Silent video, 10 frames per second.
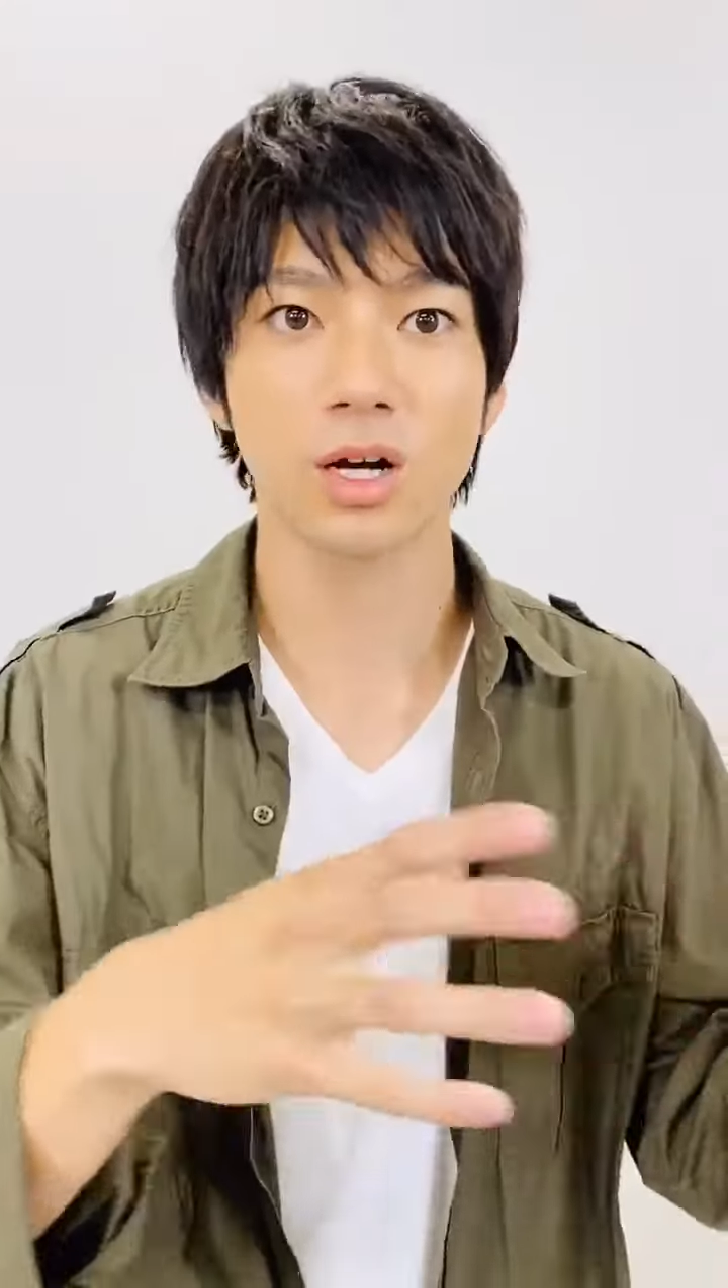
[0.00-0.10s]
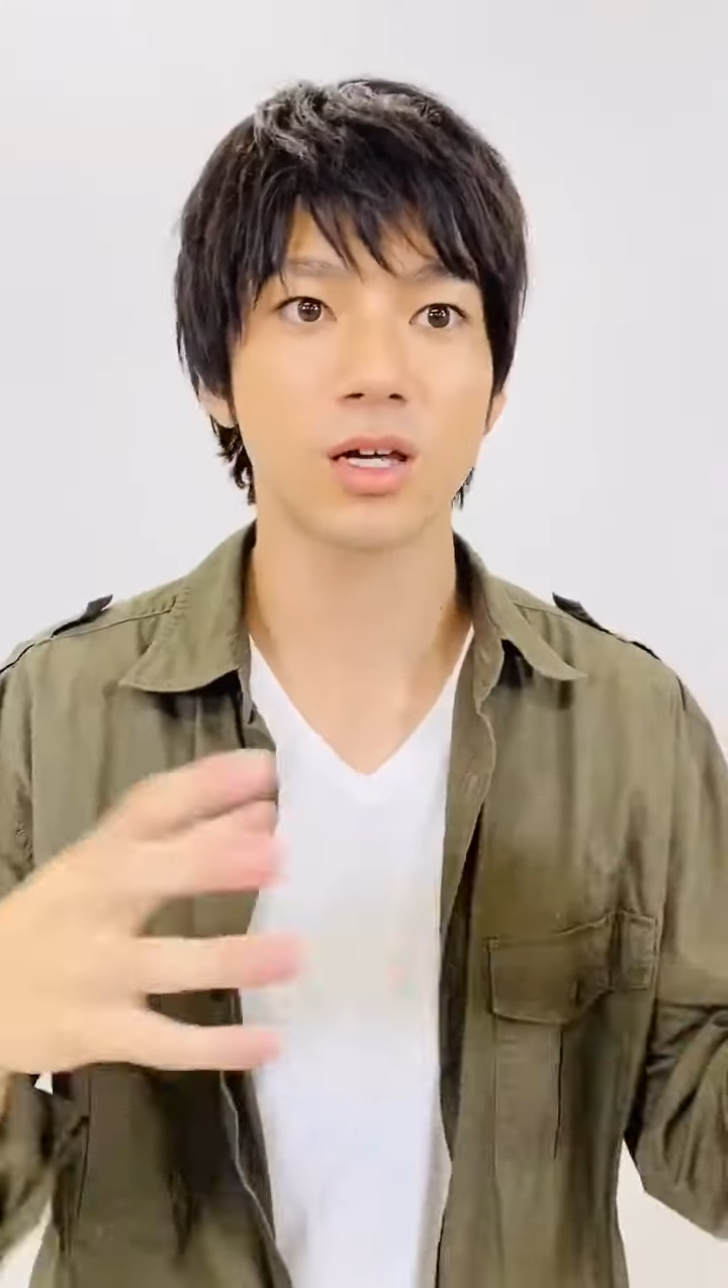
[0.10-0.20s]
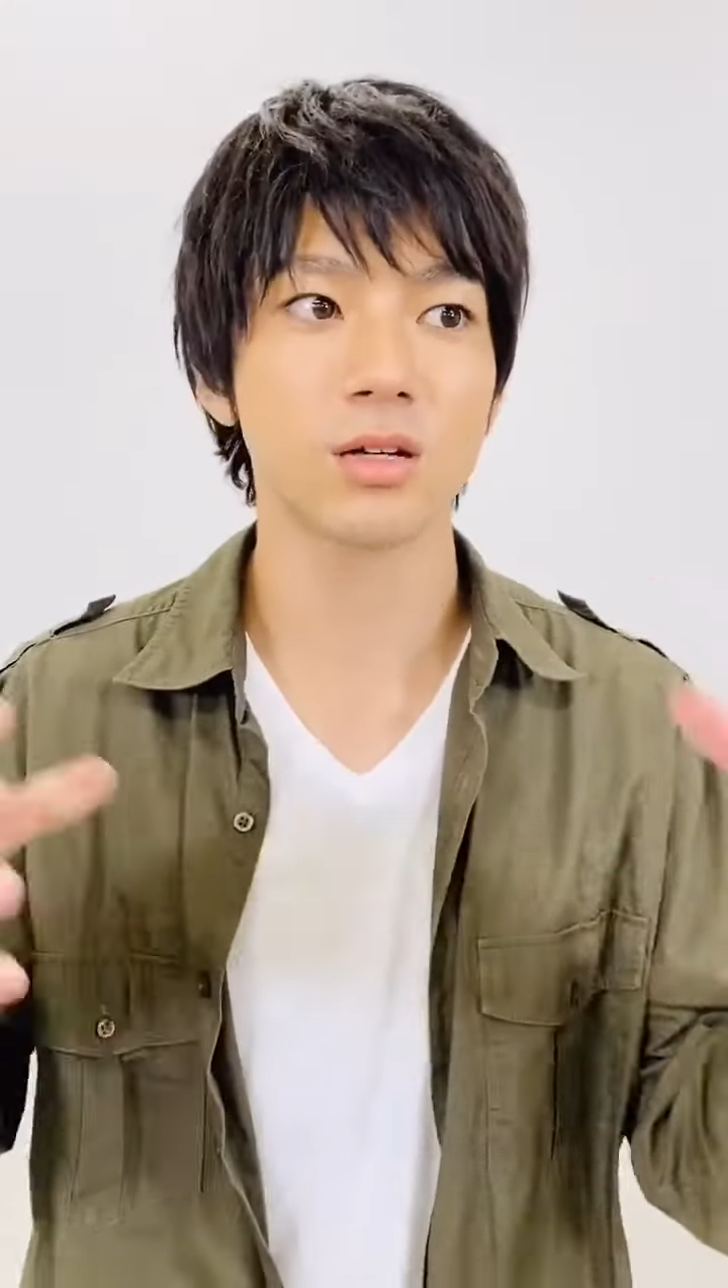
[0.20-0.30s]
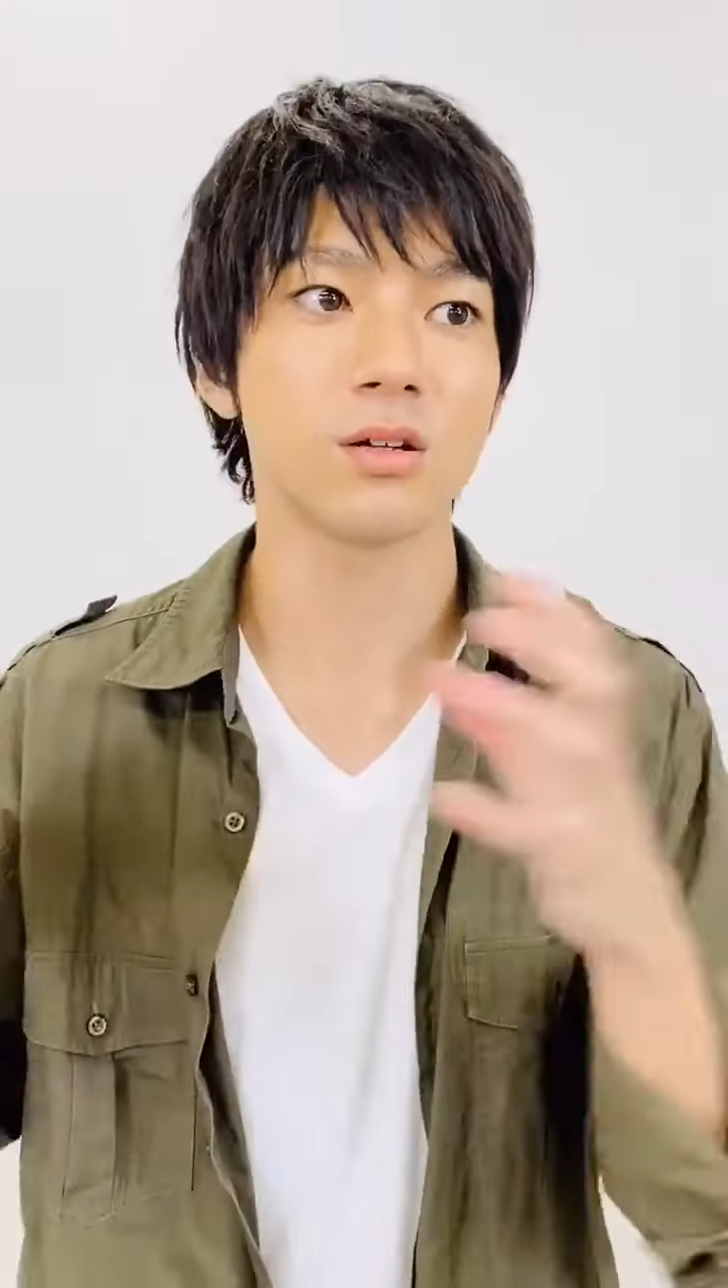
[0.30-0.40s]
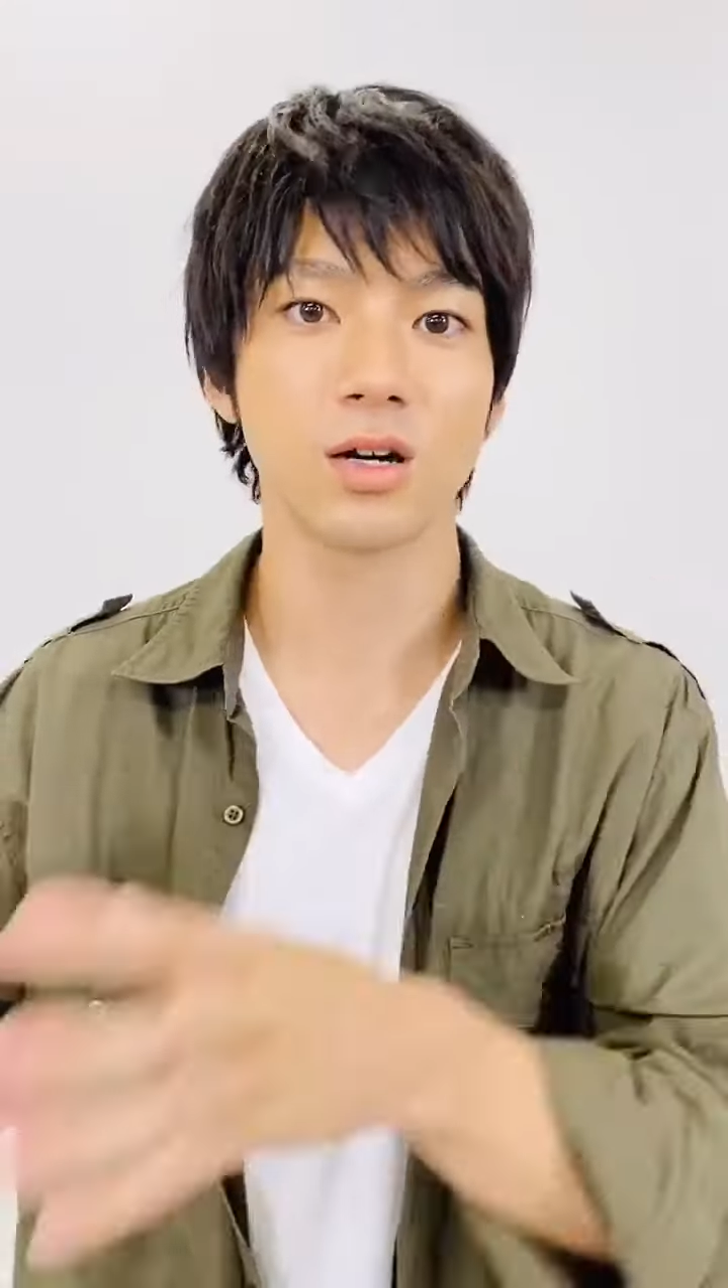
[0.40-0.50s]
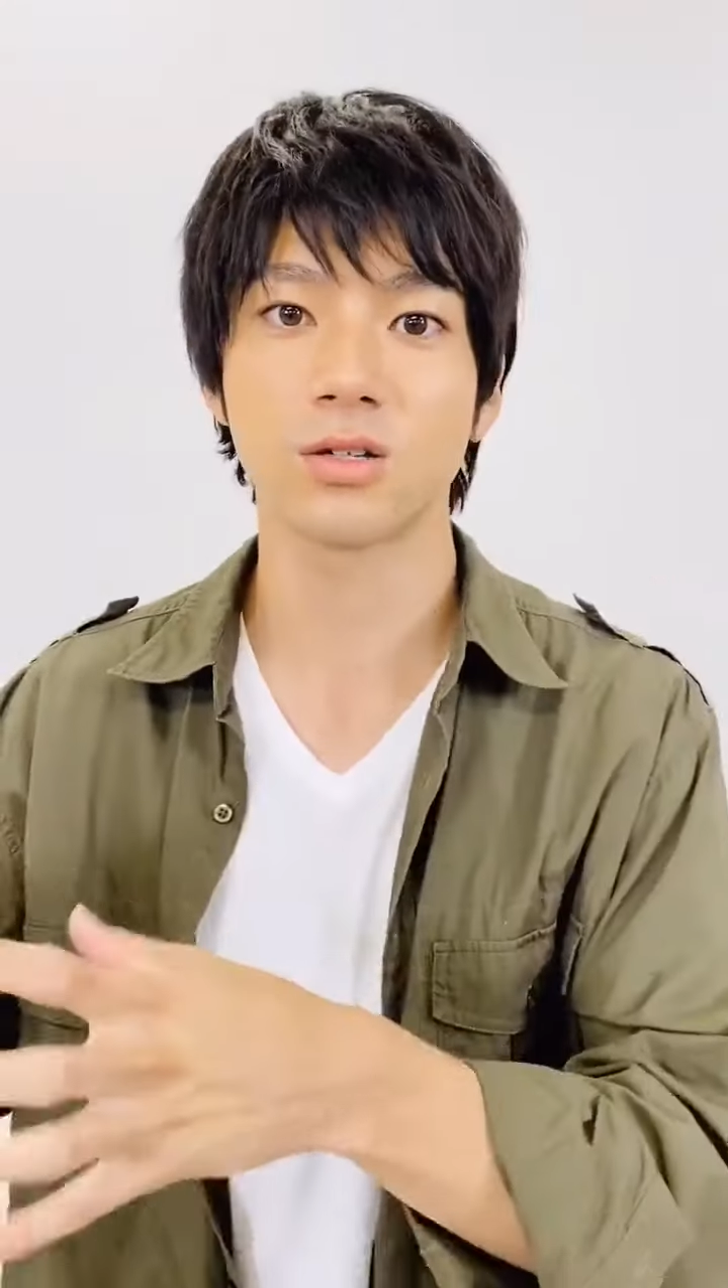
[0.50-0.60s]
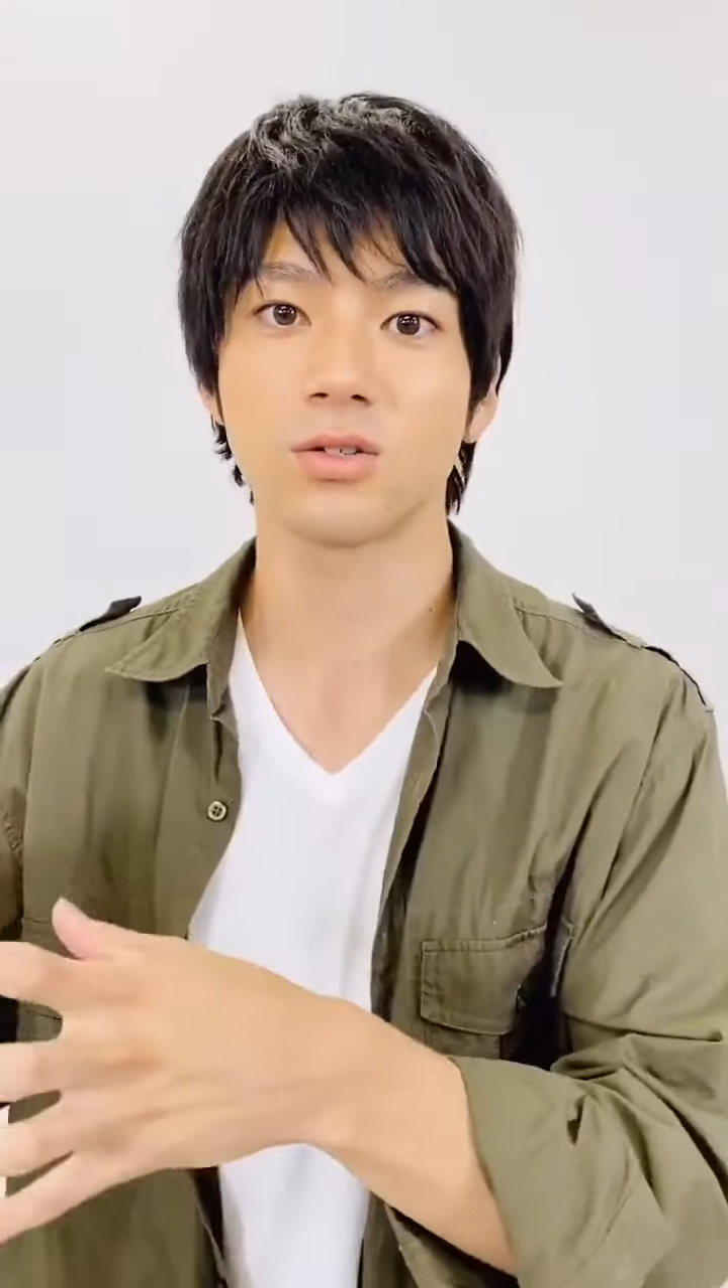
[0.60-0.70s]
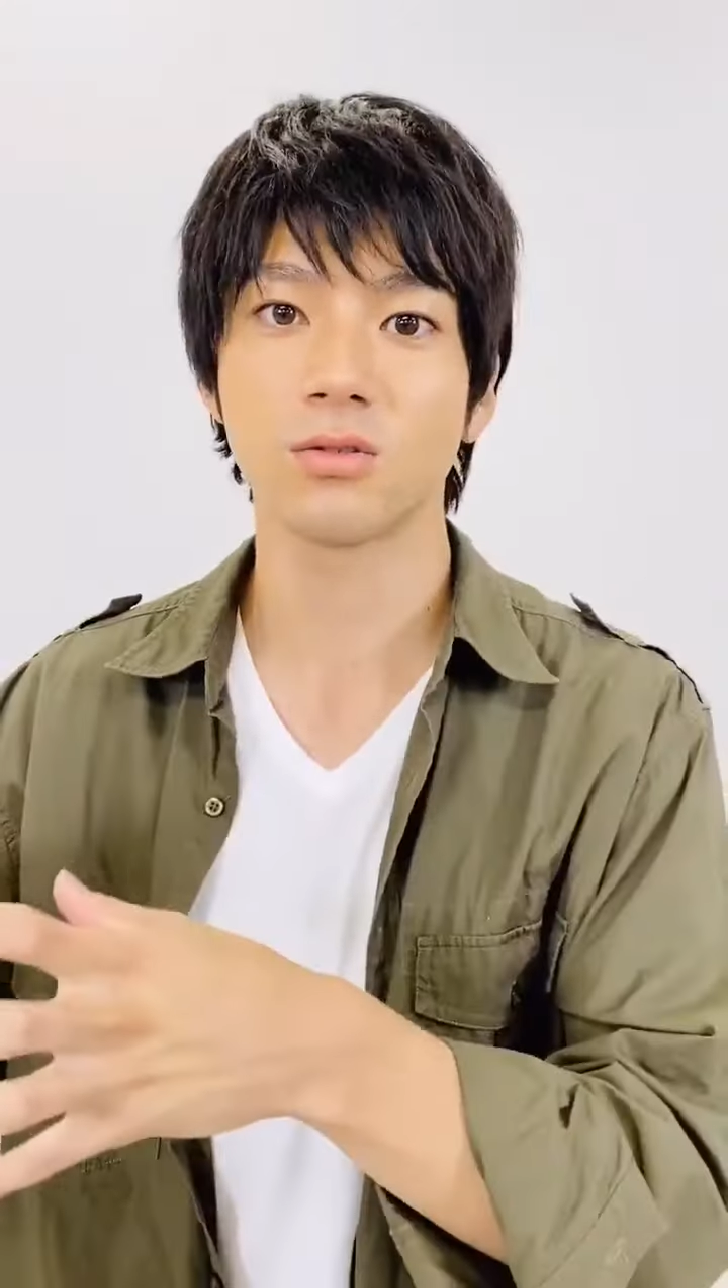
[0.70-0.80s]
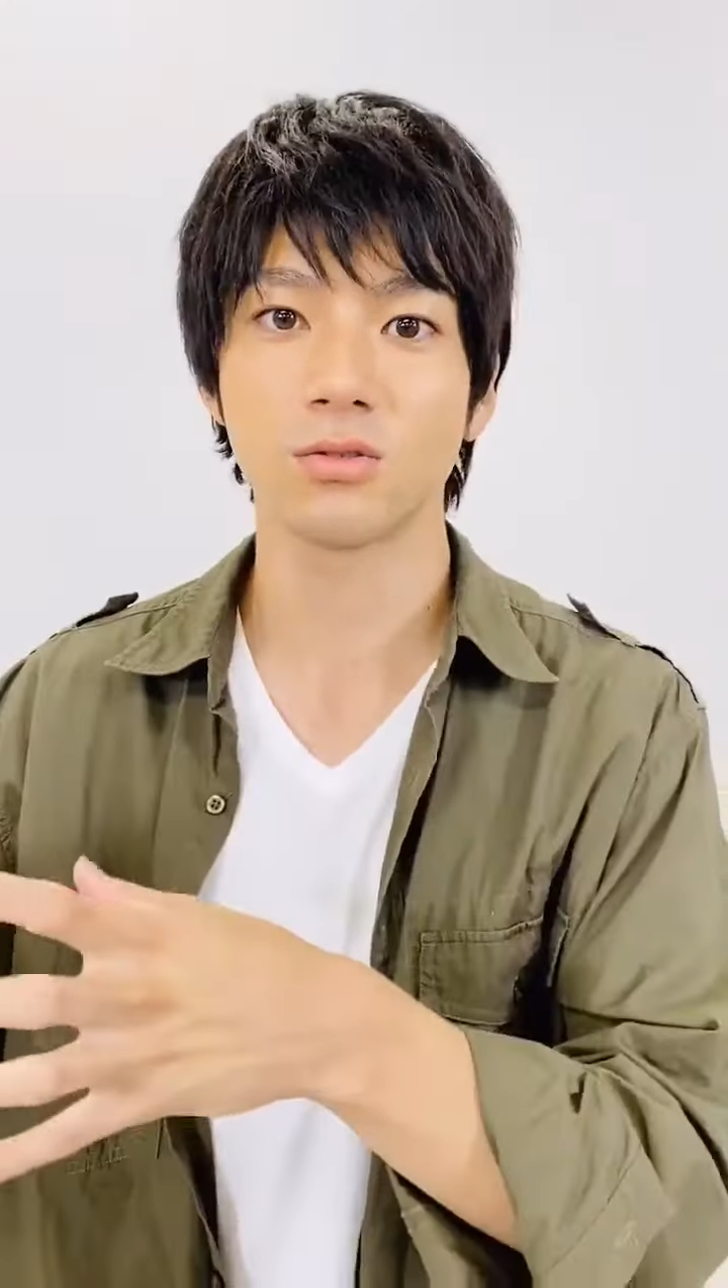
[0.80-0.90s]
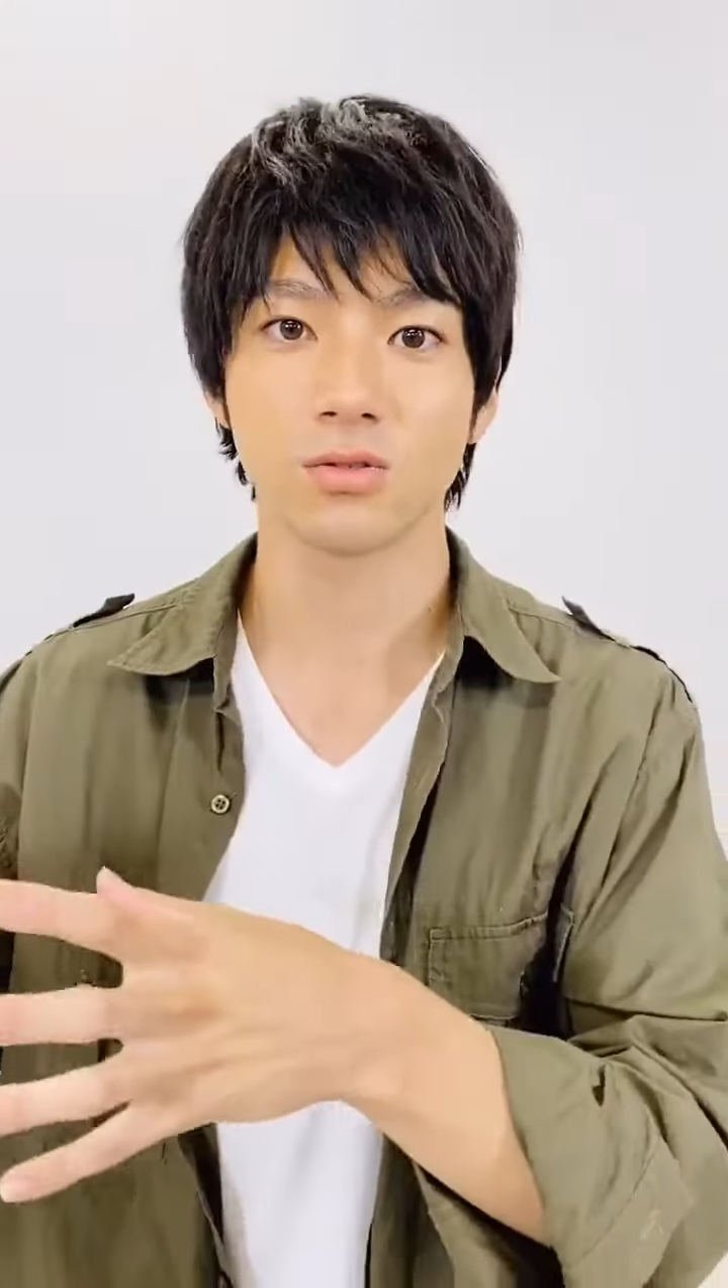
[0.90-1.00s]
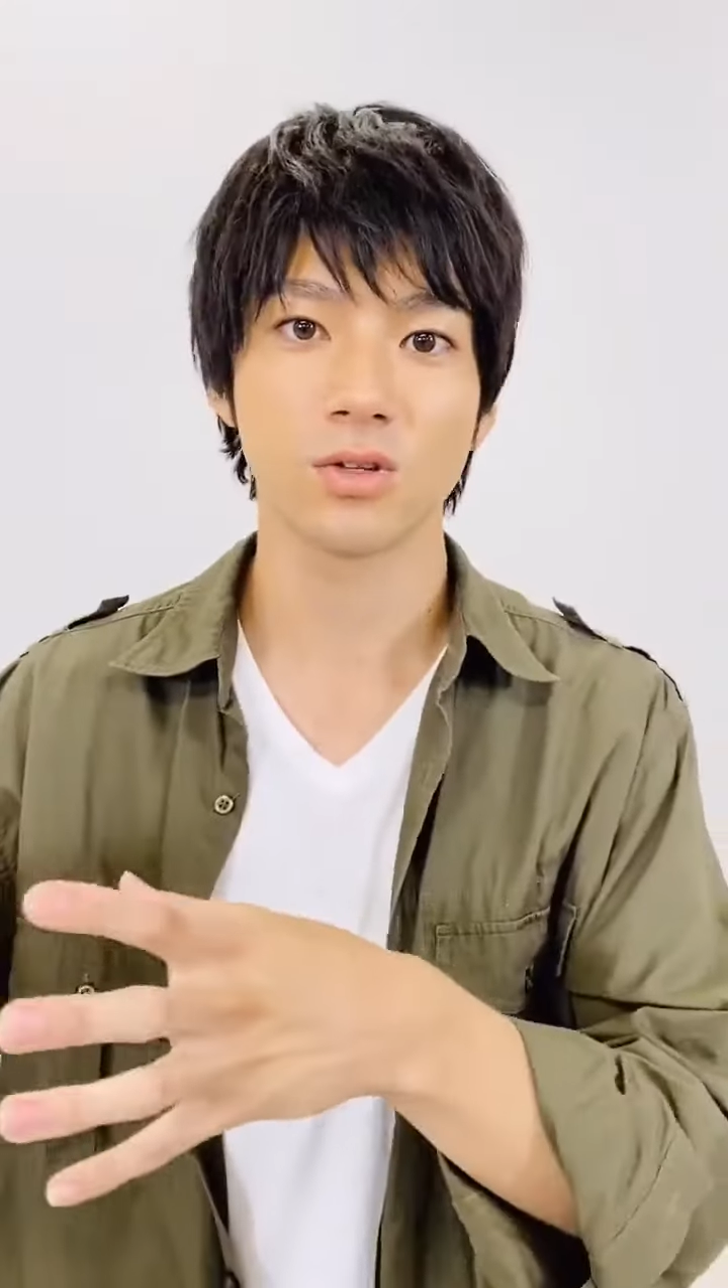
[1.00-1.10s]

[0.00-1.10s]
かけるアクション